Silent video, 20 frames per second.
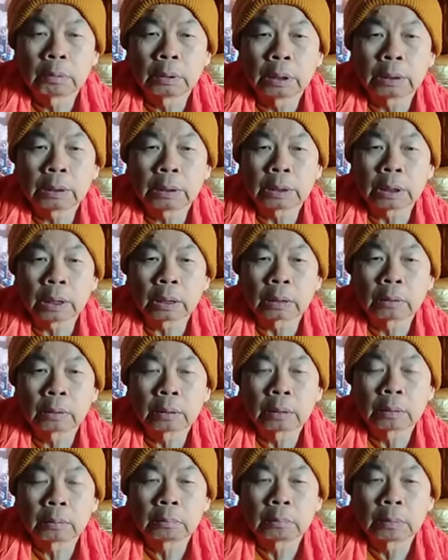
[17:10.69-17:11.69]
นิจจัง
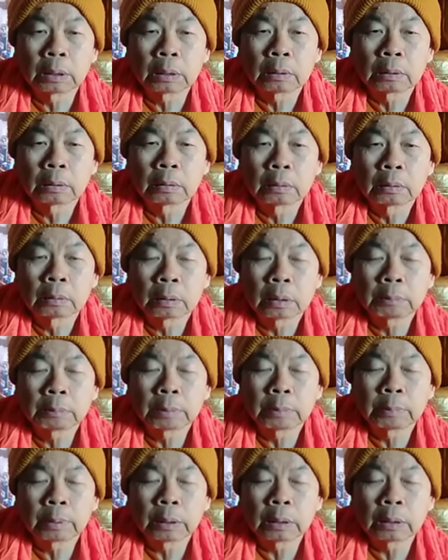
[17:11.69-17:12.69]
เนี่ยมาถ้ามั
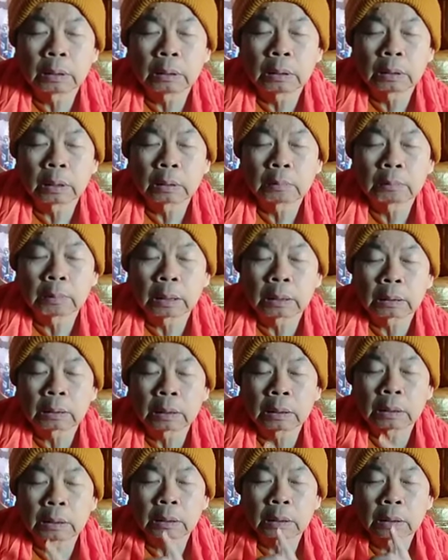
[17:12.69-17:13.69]
นเป็นนิจจัง หาย
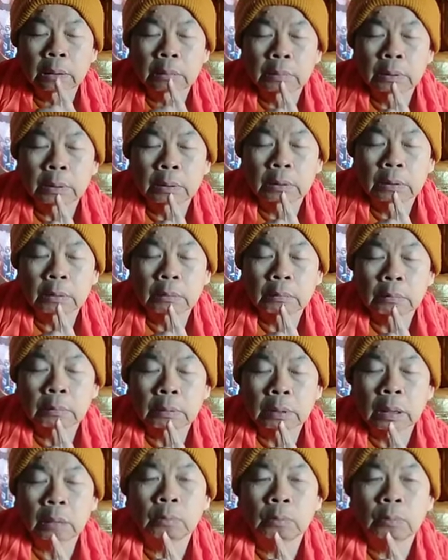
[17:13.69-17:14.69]
ใจเข้าแล้วก็
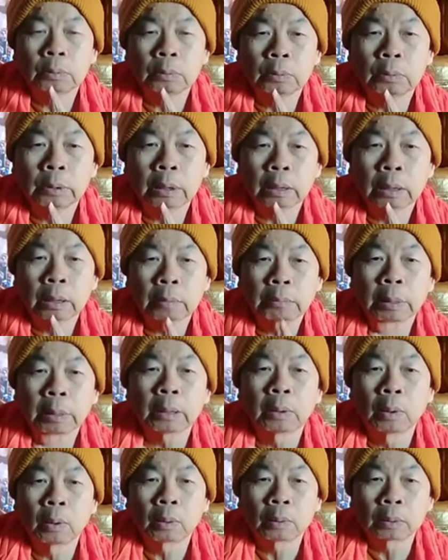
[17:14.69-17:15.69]
เข้าอยู่อย่างนั้นไม่
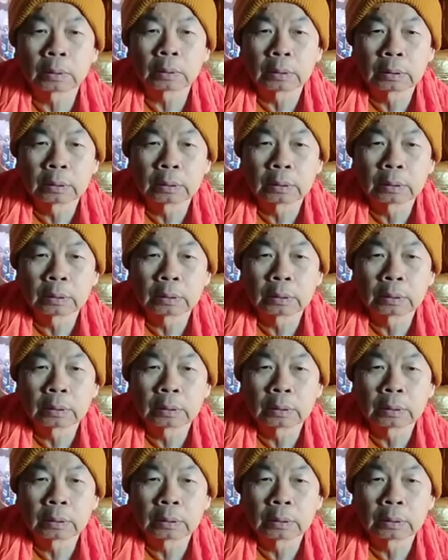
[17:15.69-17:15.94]
ออก